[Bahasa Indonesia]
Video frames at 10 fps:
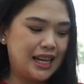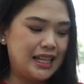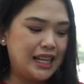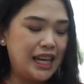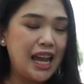
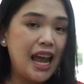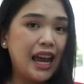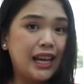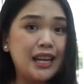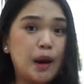Jadi
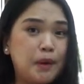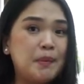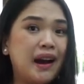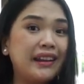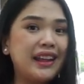ini aman
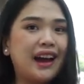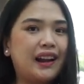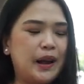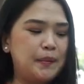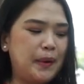banget ya
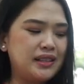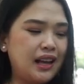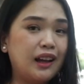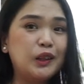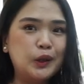kalian
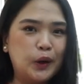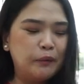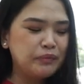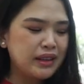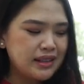pasang. Tuh,
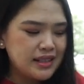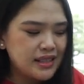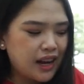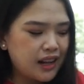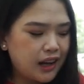
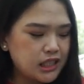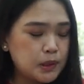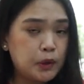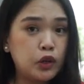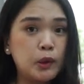sekarang kaca
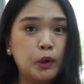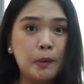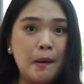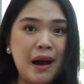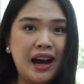spionnya udah
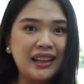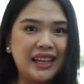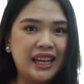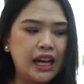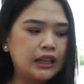berubah banget
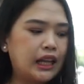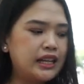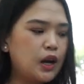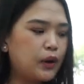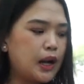nih. Yang
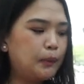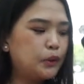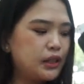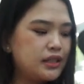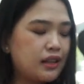tadinya warna
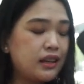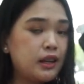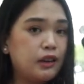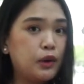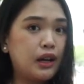putih sekarang
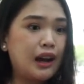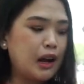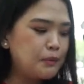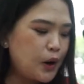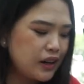jadi warna
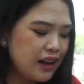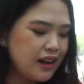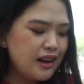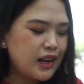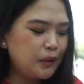karbon.
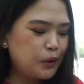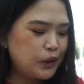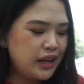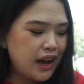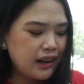
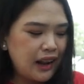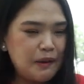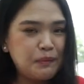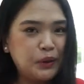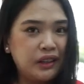Kemudian
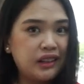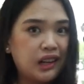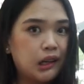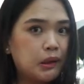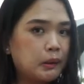lampunya
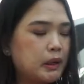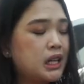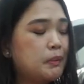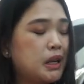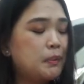tadi
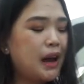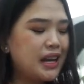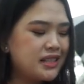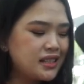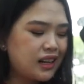kedip-kedip
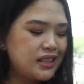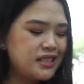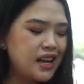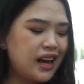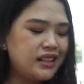aja
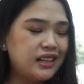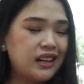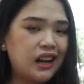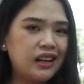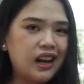sekarang jadi
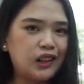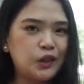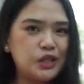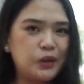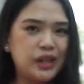running
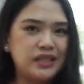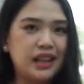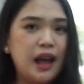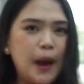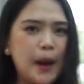atau
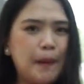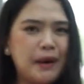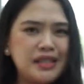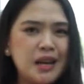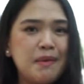sequential yang
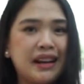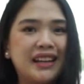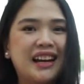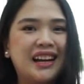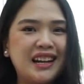pastinya
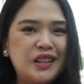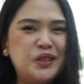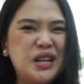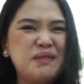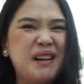makin keren dan
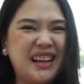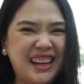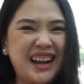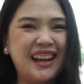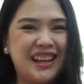juga
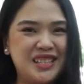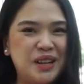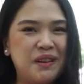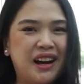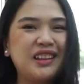makin
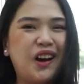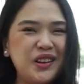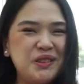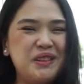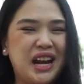eye-catching banget
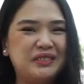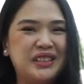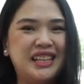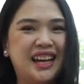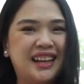only di RV.